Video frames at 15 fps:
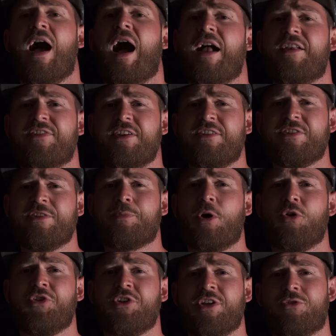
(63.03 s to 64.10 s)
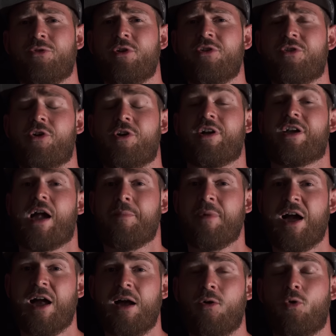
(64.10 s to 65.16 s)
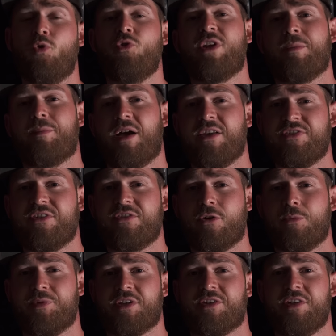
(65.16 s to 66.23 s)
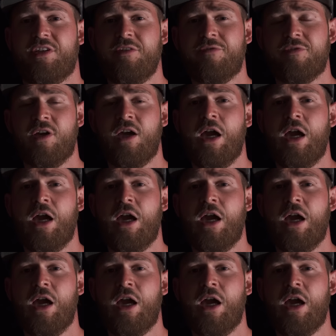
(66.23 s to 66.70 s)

Als nächstes braucht ihr natürlich eure Kamera und ein passendes Objektiv.